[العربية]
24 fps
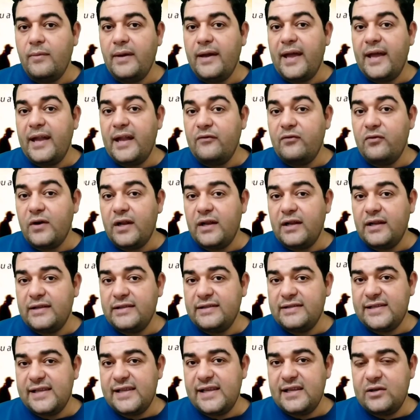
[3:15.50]
ثم يألفها
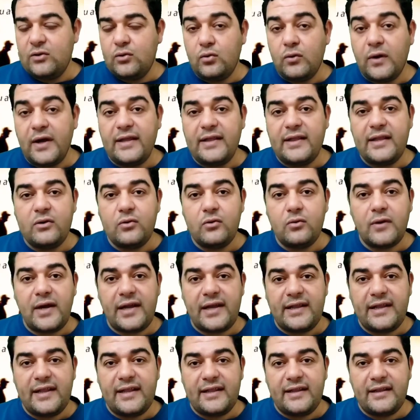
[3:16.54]
الإنسان رويدا
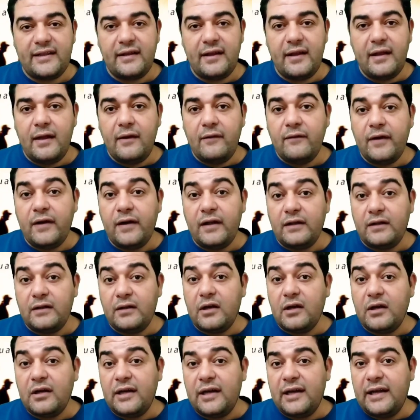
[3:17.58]
رويدا
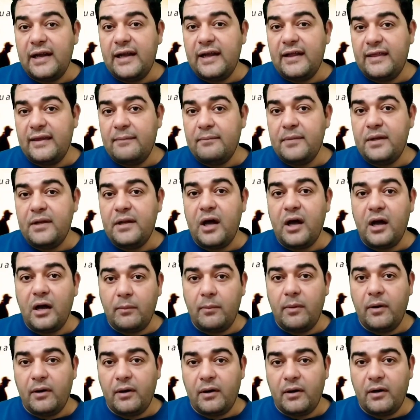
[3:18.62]
فينتقل إلى ذنب
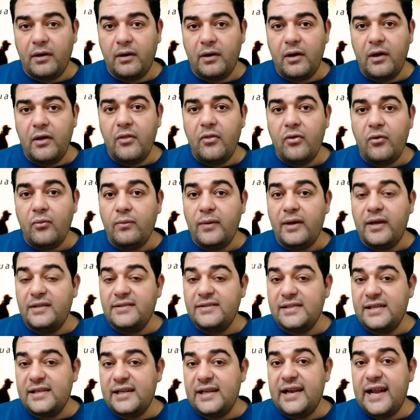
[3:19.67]
أكبر ثم
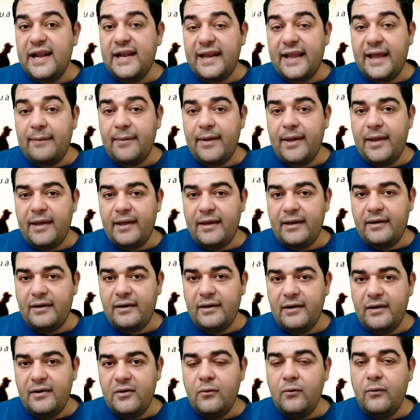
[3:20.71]
يصل إلى
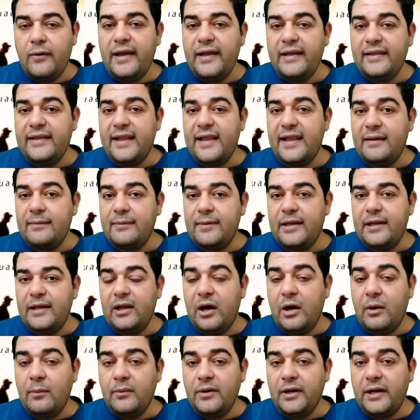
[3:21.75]
الكبائر وينتهي به
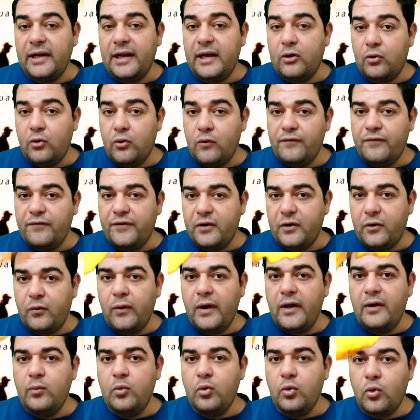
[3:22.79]
الأمر إلى الكفر
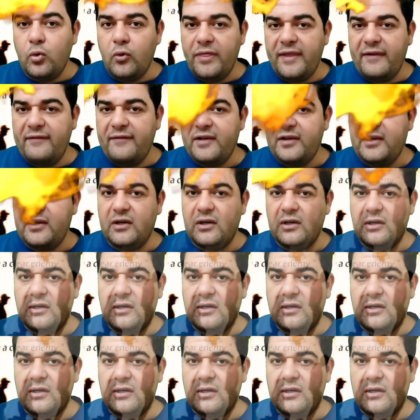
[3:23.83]
والمكوث في